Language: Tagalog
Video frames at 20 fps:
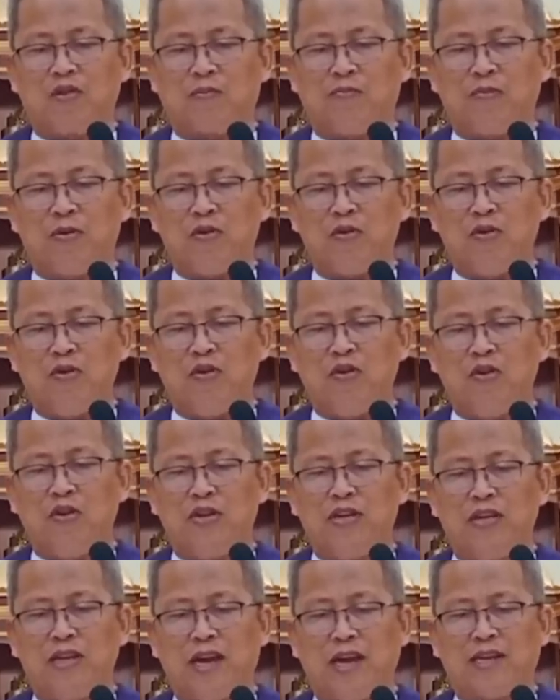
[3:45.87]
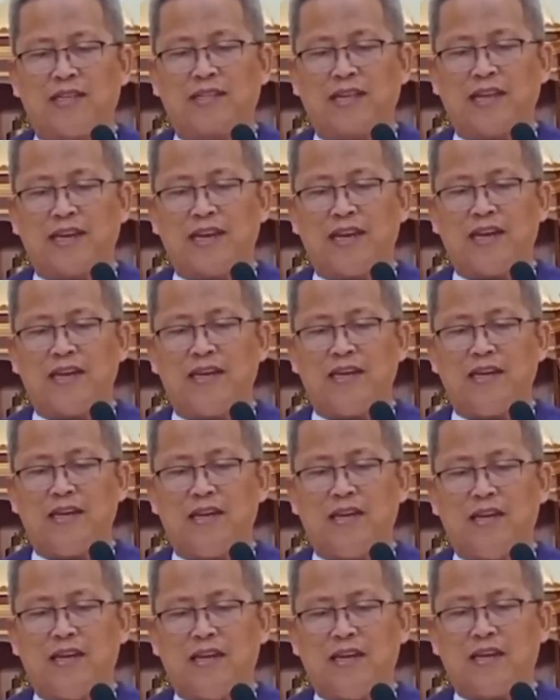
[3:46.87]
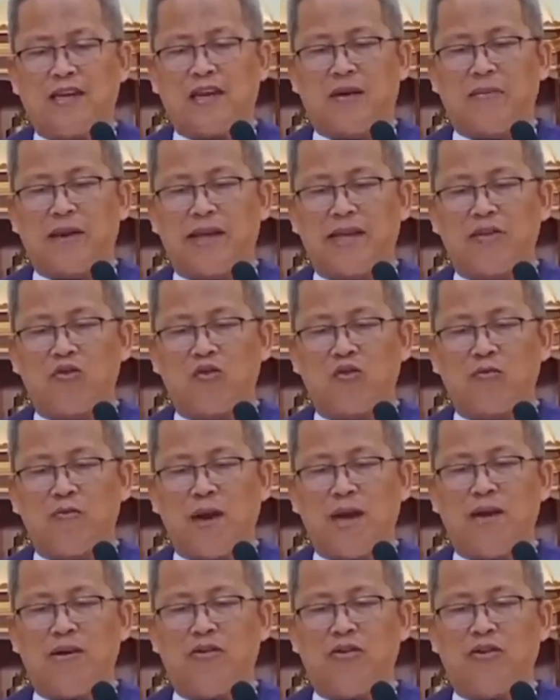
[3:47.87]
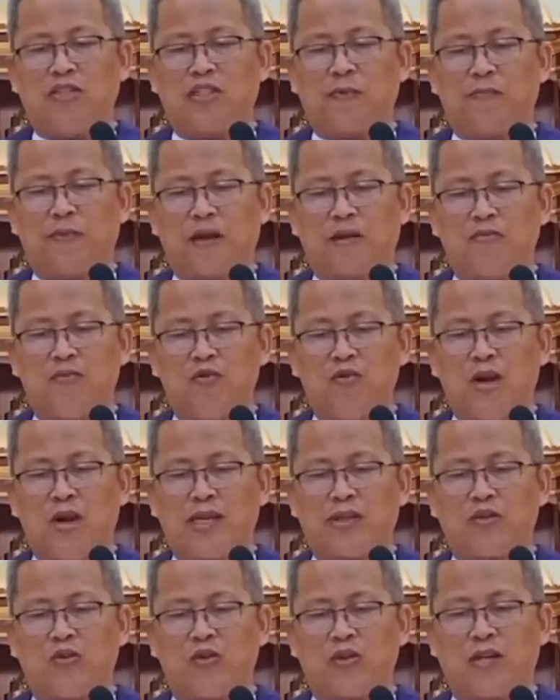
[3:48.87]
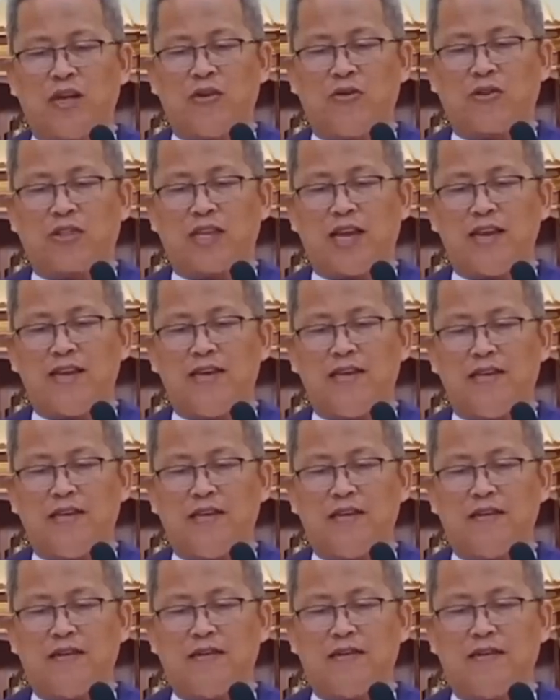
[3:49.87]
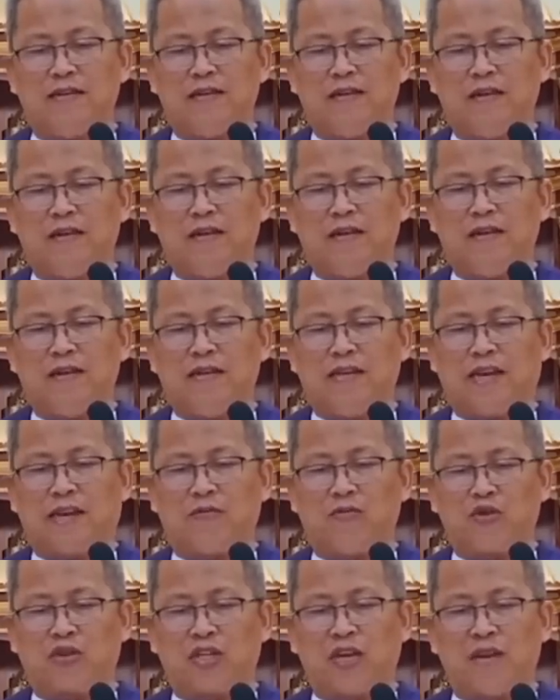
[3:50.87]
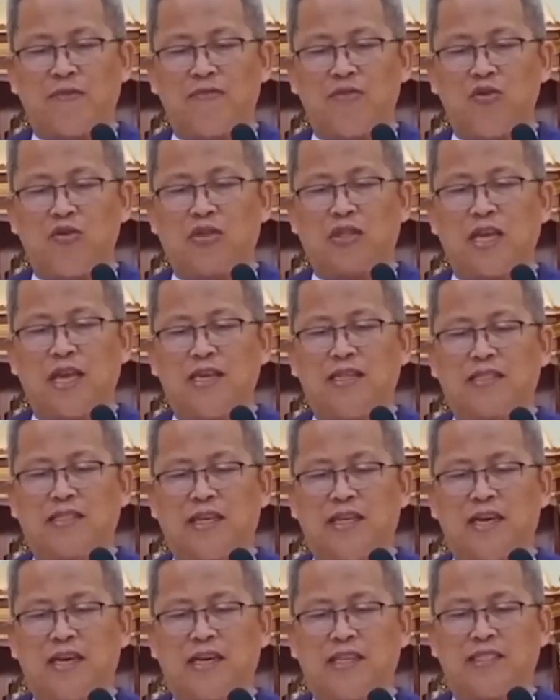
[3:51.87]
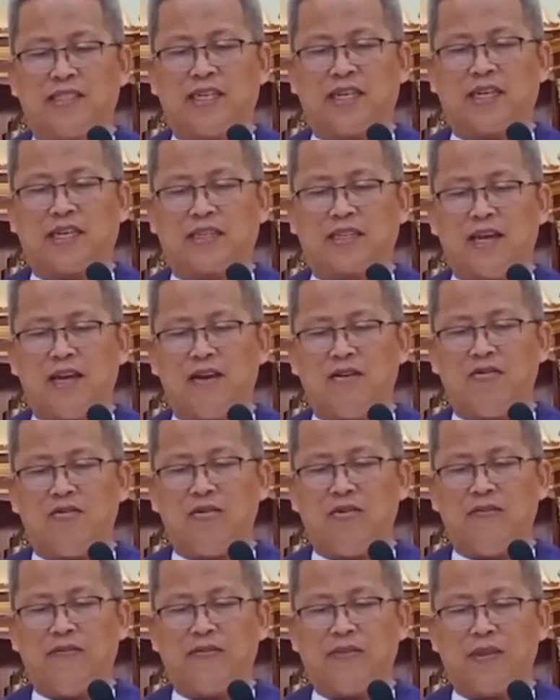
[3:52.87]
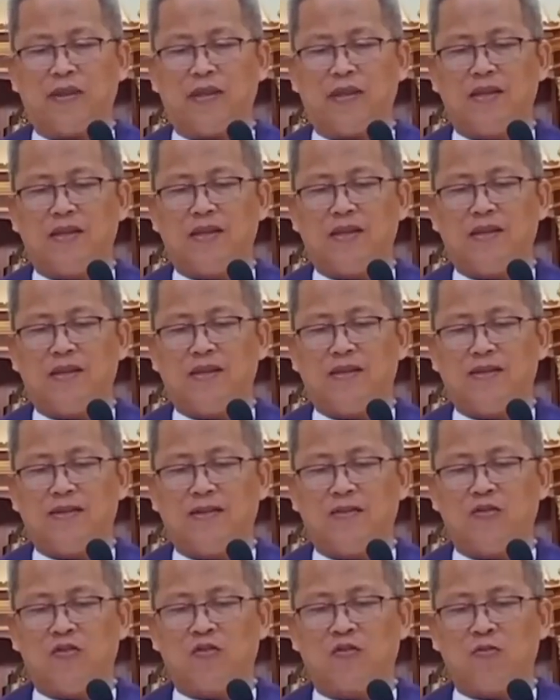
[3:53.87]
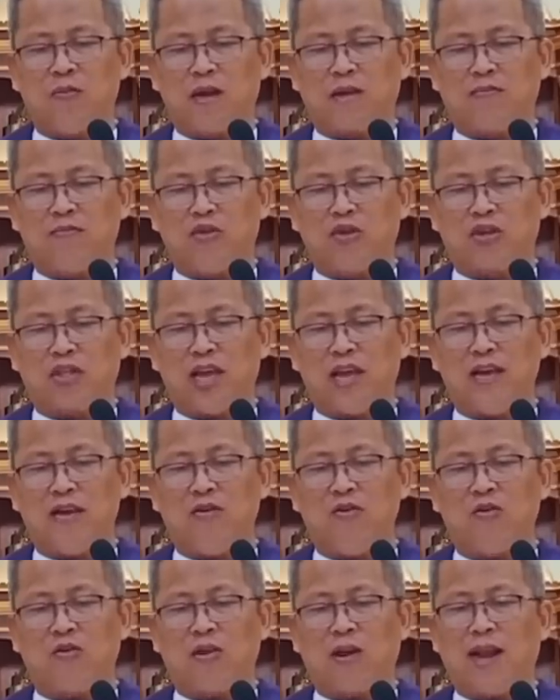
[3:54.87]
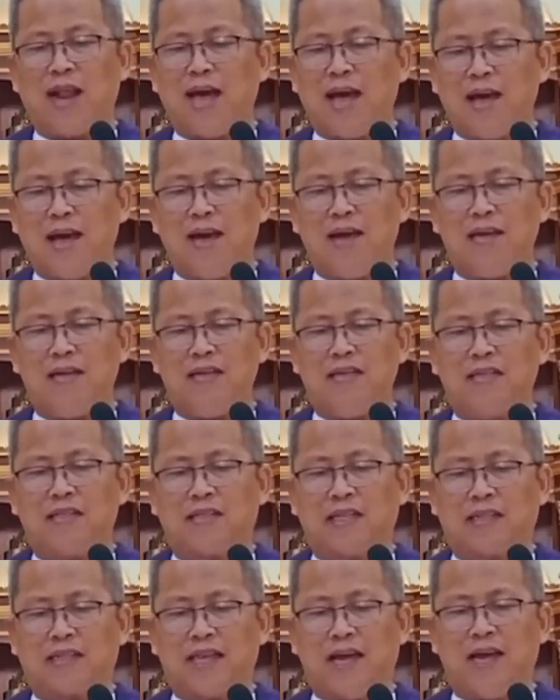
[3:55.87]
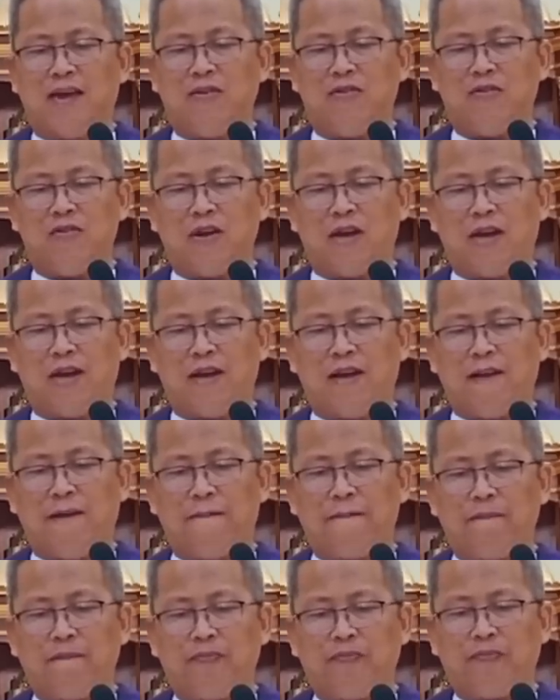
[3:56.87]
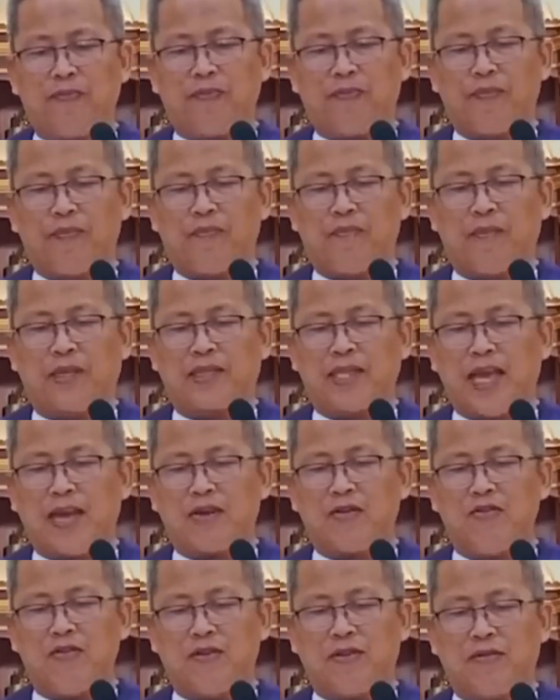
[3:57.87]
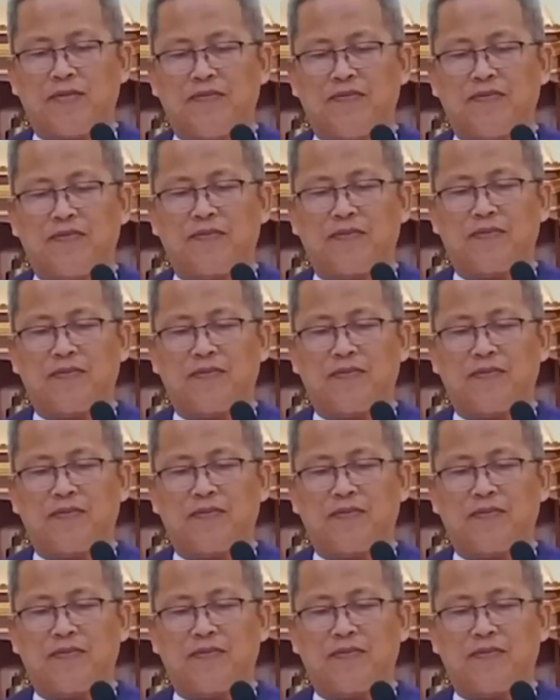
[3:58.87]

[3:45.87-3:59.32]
og puuhon ang tanan nga mahigugmaon sa pagbuhat og dautan, nagbutang-butang sa iyang isig katao, og magbutang og laang sa tao nga matarong